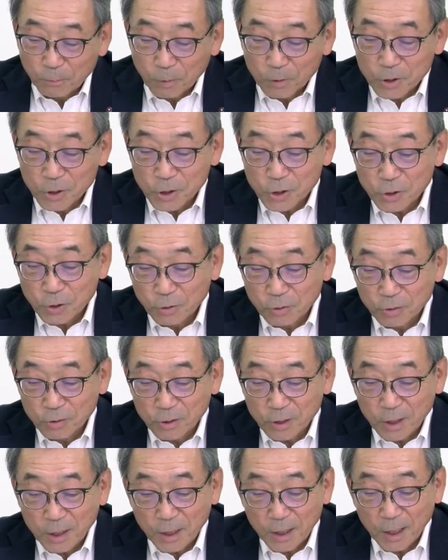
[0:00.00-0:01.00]
ポジション
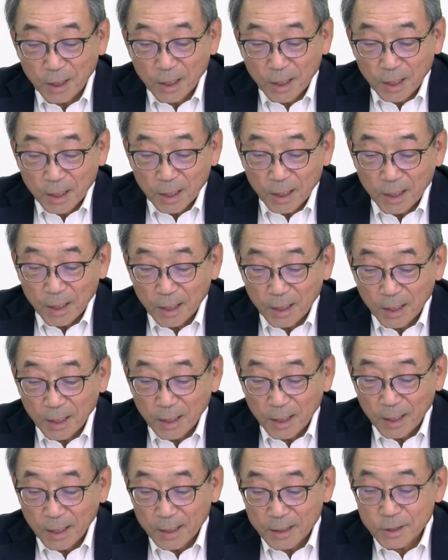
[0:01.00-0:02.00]
に、
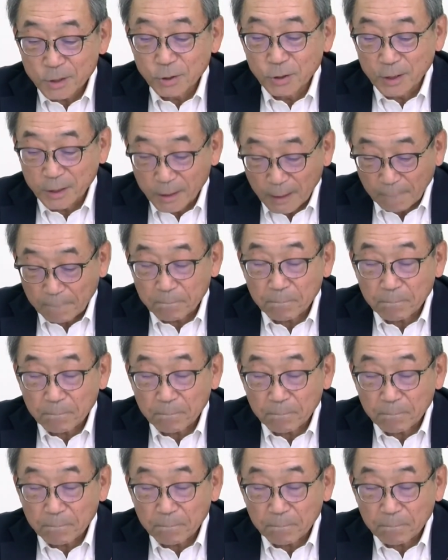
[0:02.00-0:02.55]
えー、ついて